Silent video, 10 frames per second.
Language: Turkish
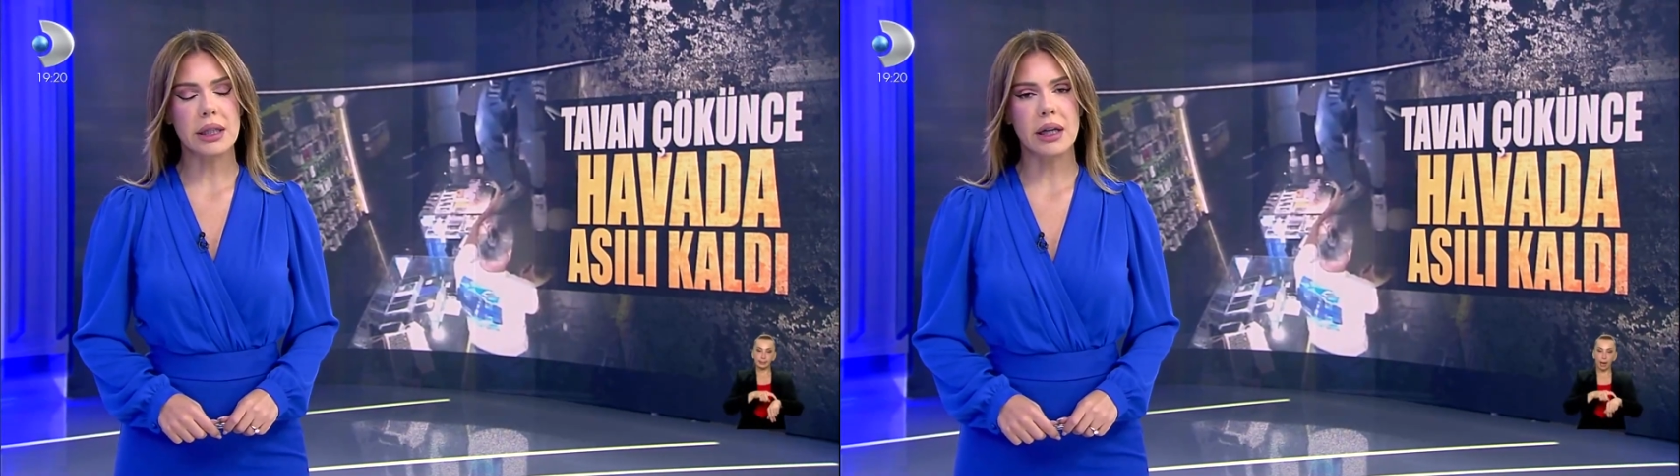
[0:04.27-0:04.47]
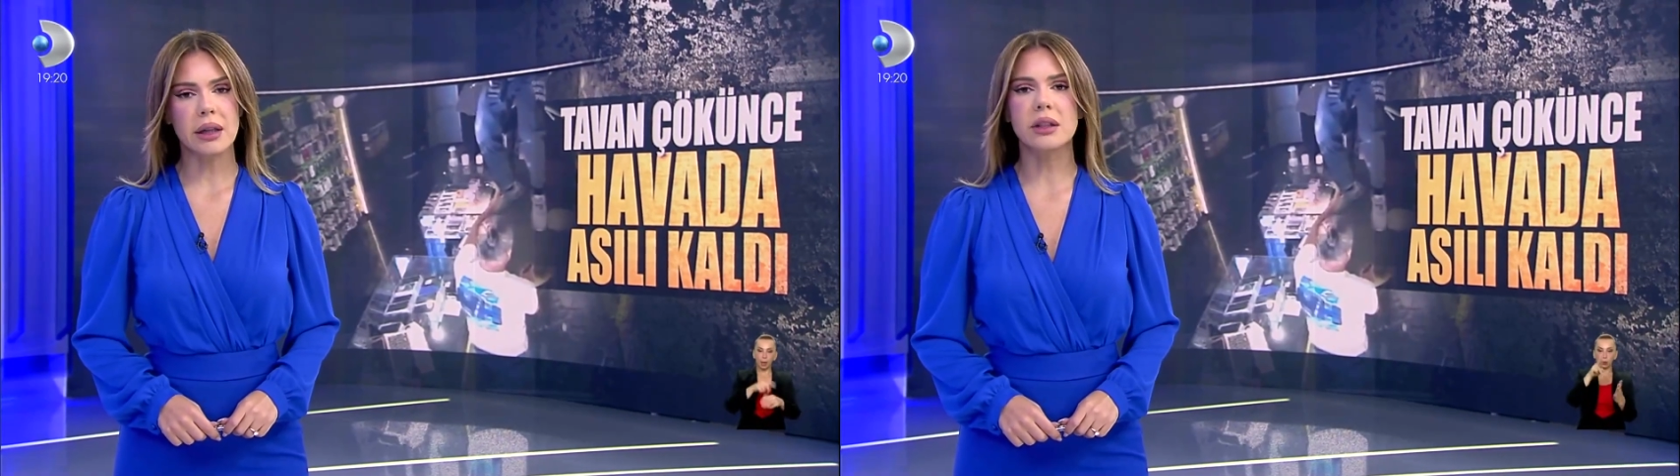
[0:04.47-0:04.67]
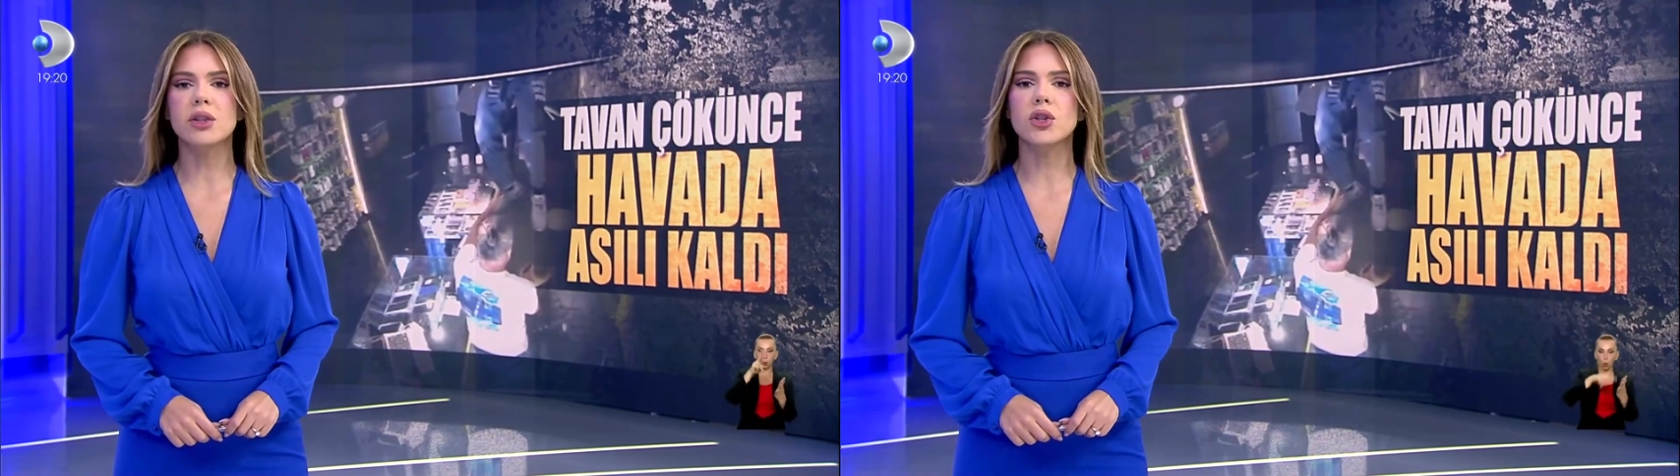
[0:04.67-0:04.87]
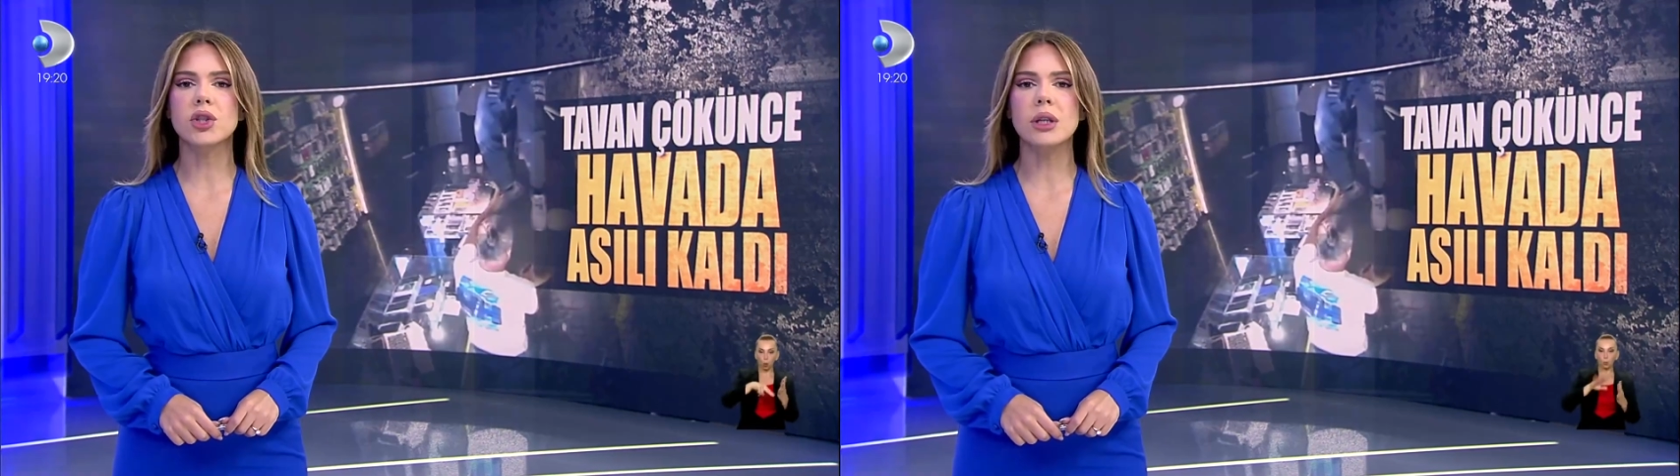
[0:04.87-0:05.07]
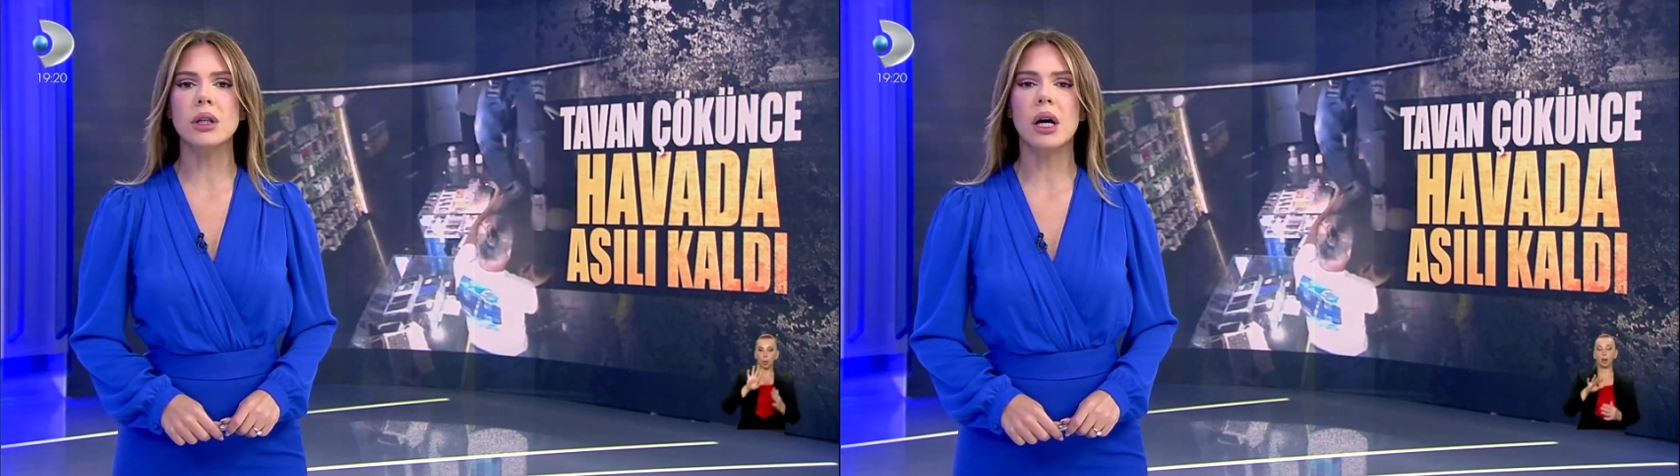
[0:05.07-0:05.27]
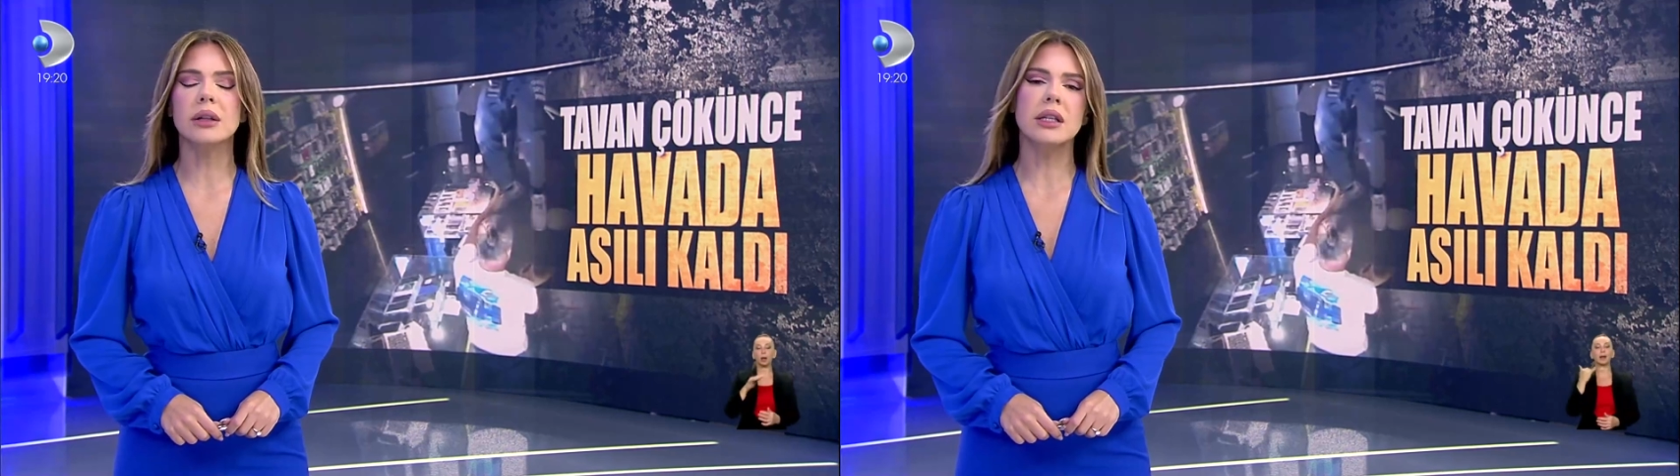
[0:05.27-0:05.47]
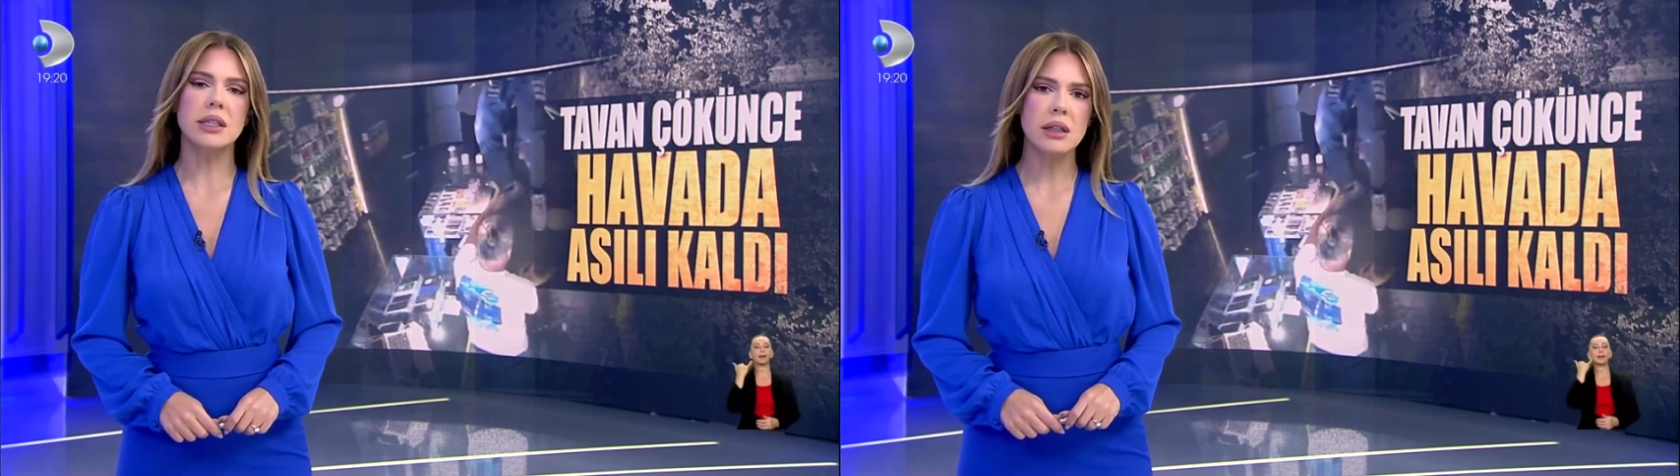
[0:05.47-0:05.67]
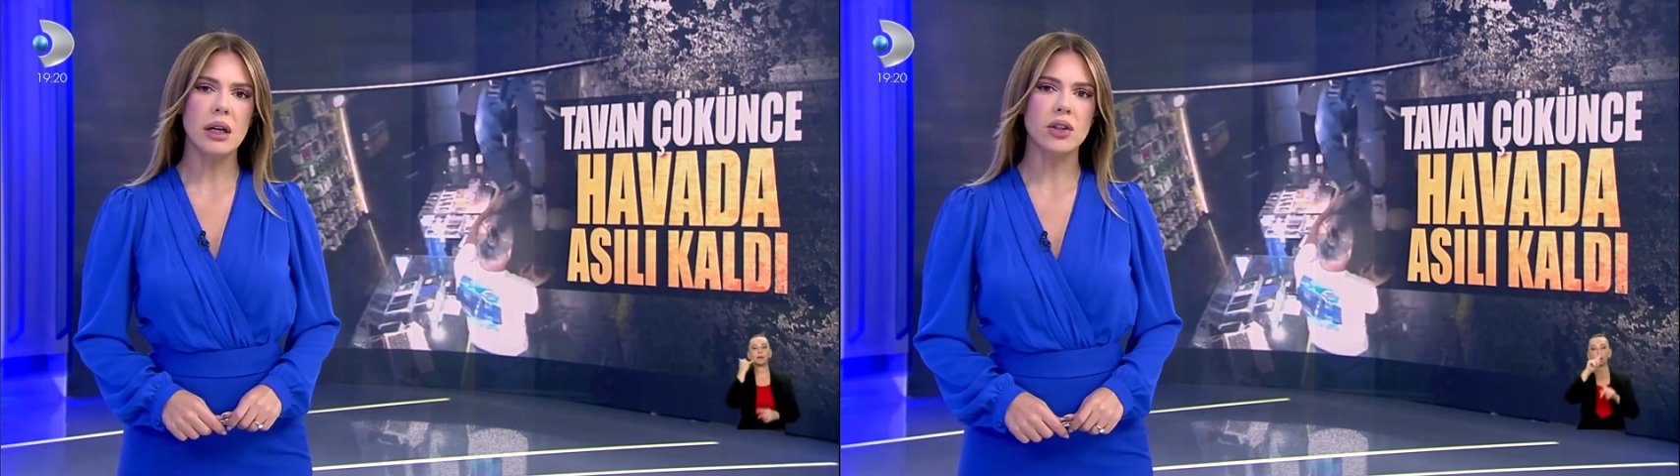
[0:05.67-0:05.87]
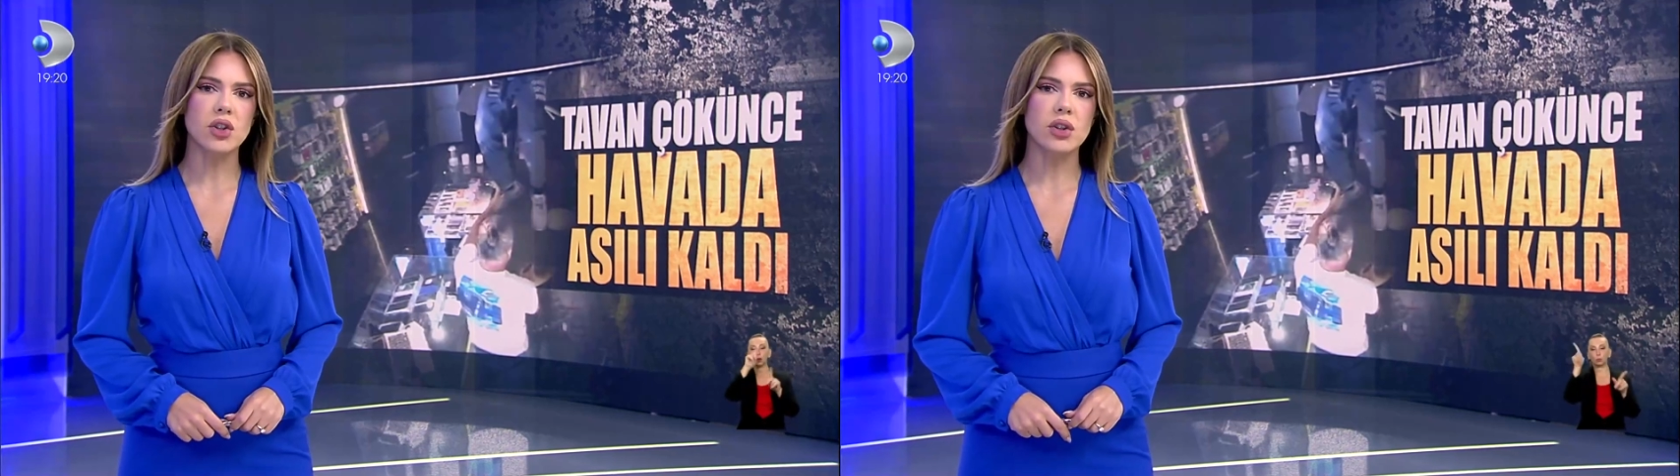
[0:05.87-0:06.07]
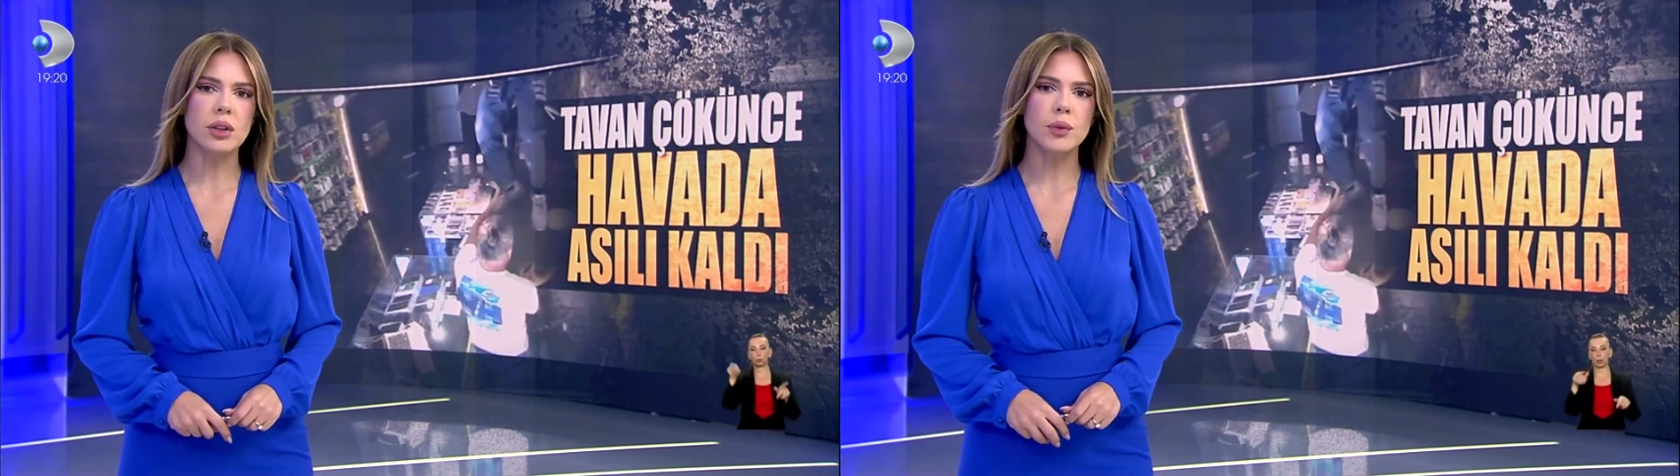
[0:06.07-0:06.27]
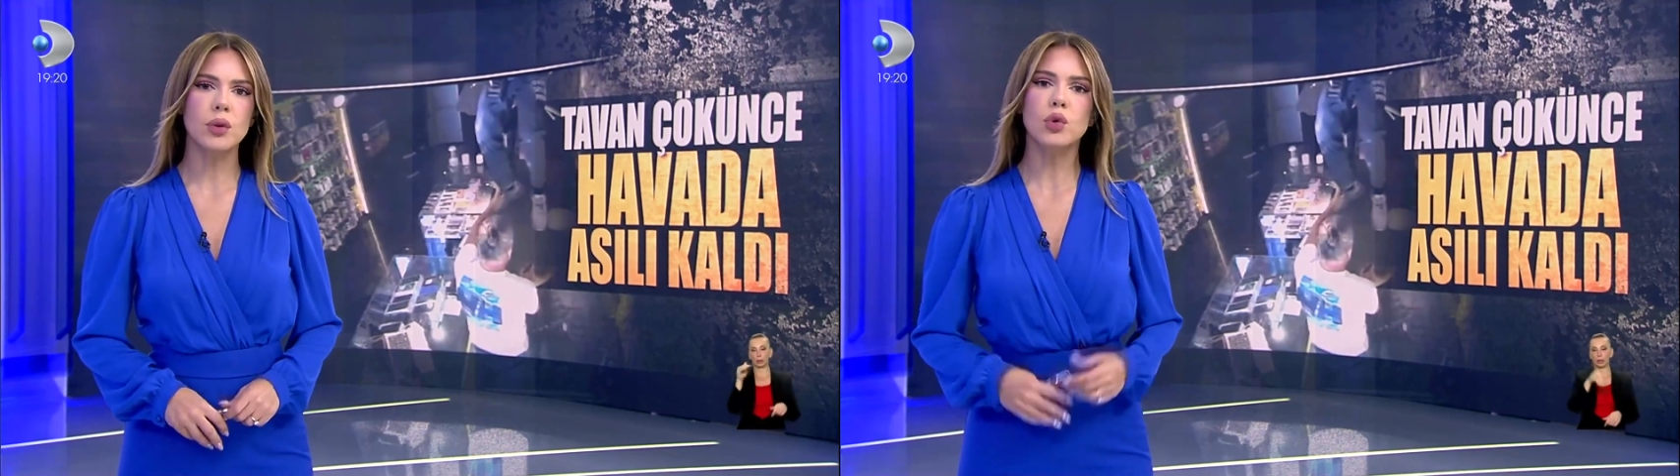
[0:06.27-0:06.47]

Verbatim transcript: giden işçi adresi karıştırıp